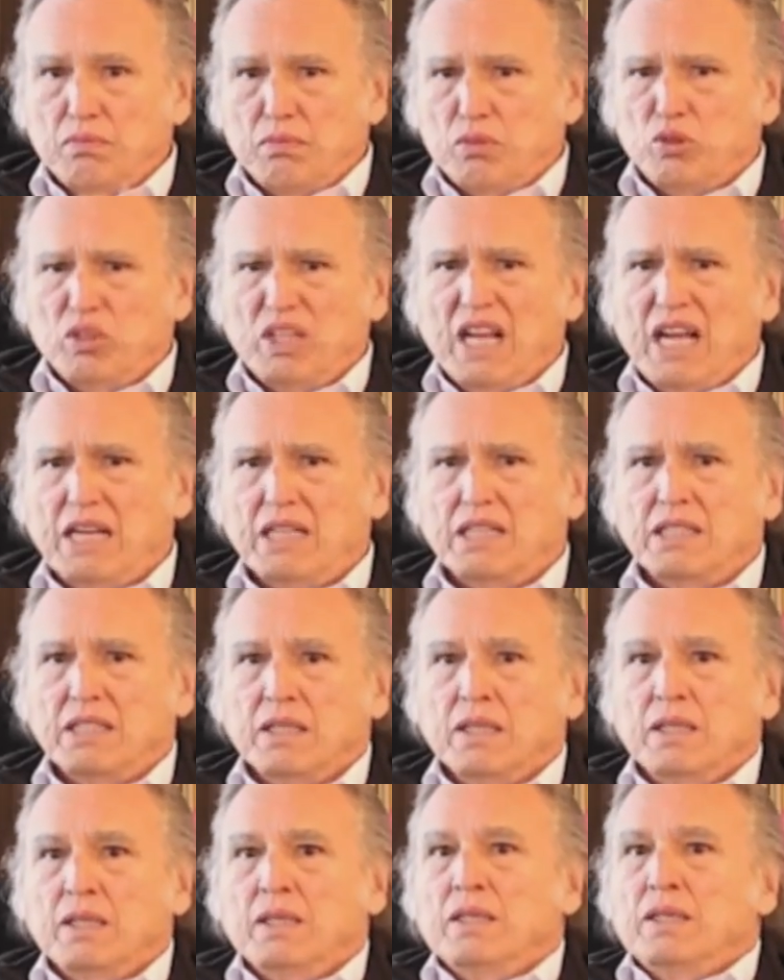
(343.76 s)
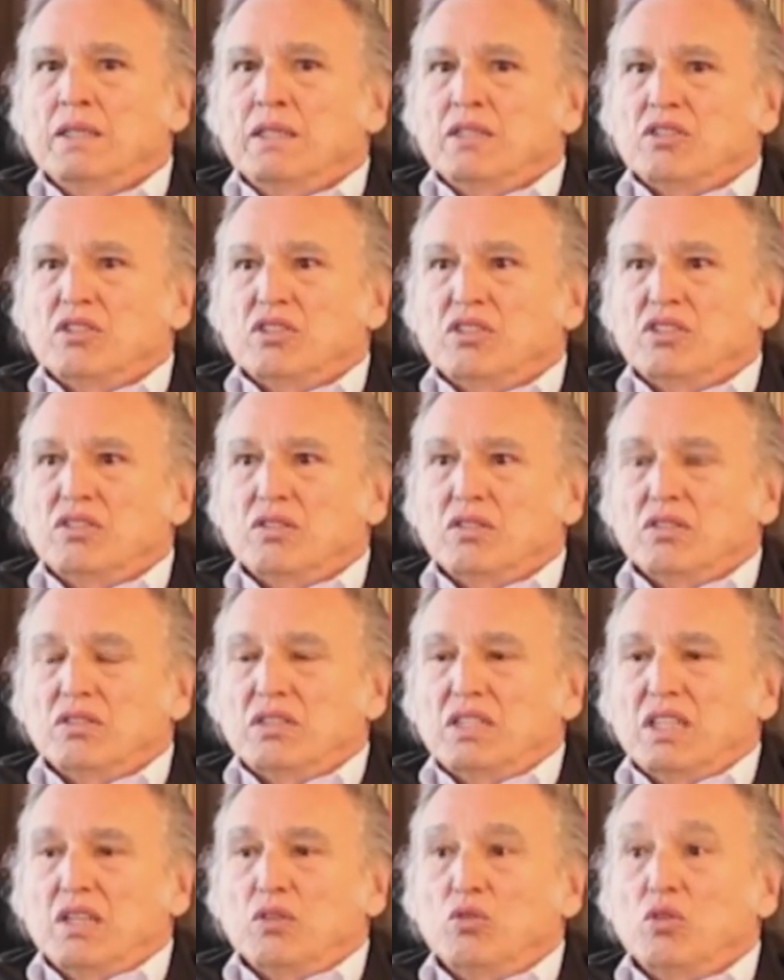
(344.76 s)
brutales. Entonces
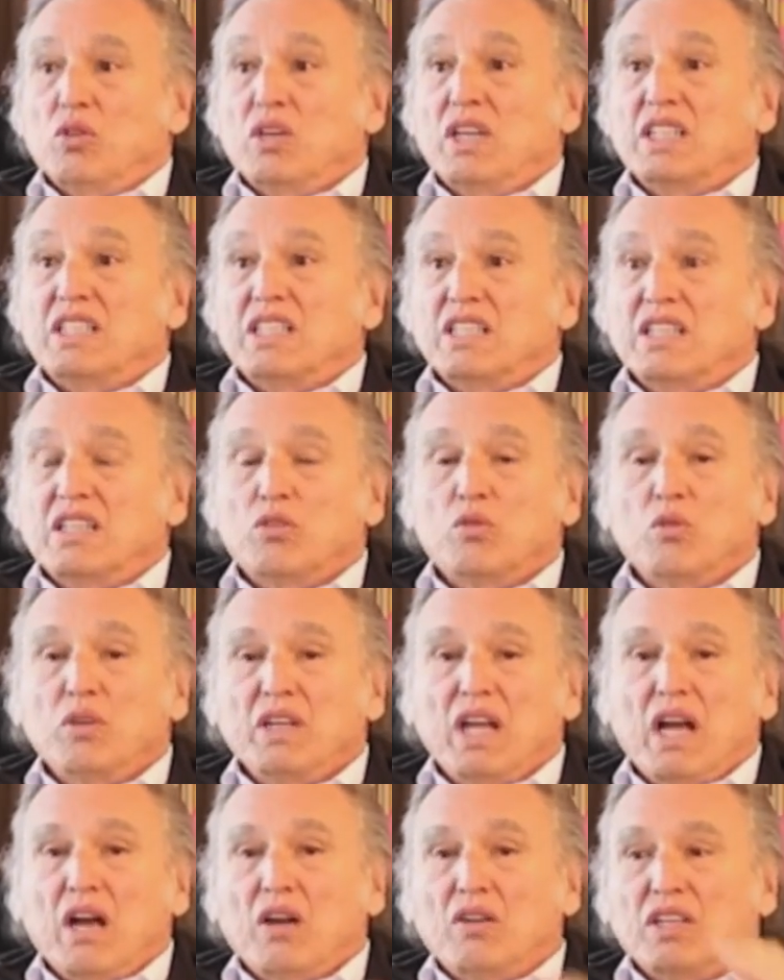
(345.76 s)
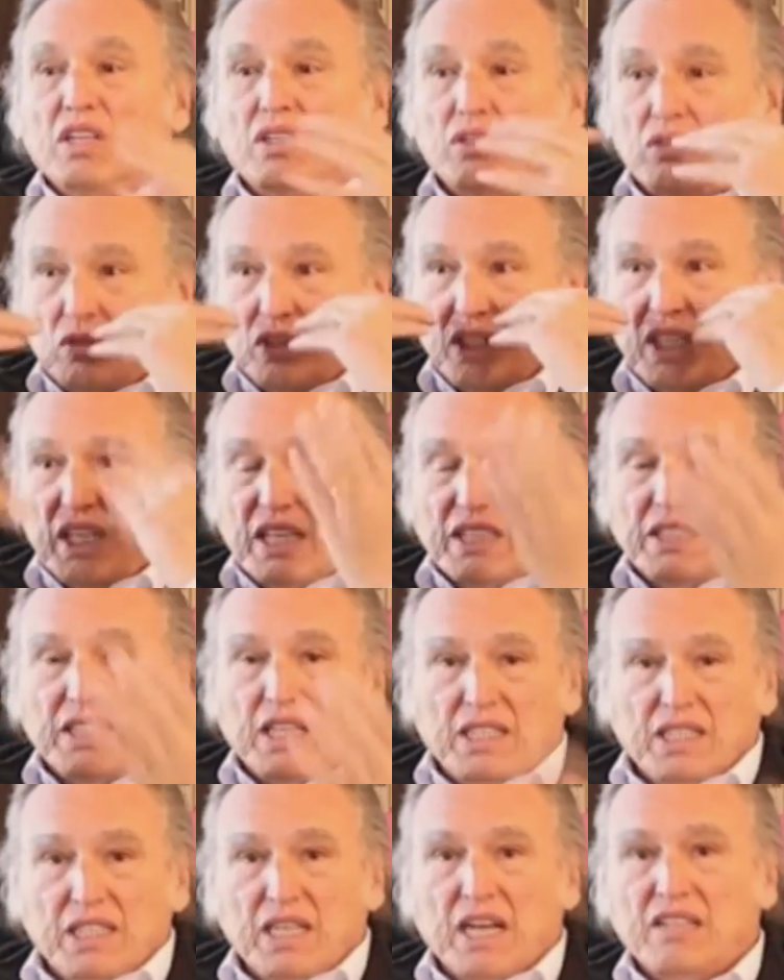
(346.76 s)
tiene uno que tener cuidado de no
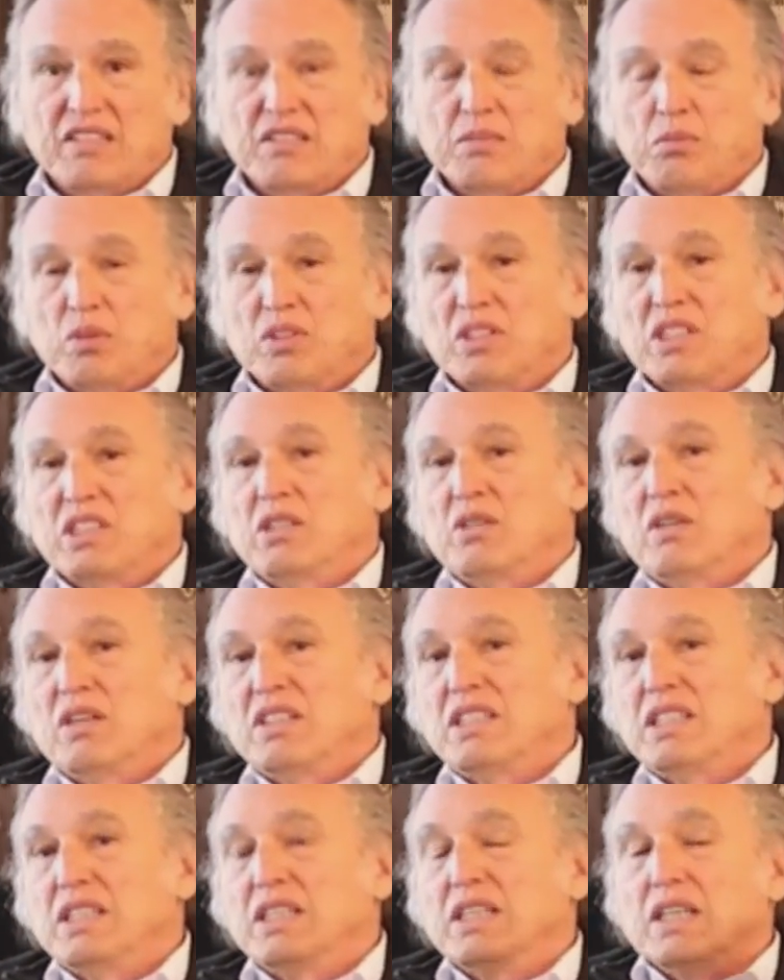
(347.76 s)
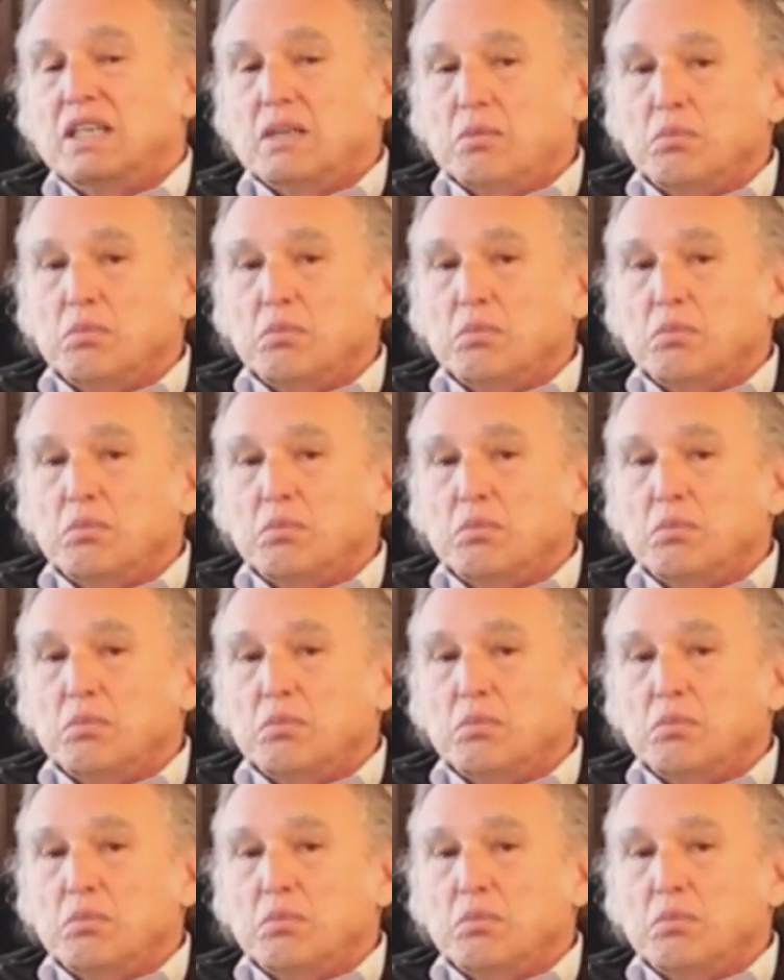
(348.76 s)
encandelillarse, por decirlo así.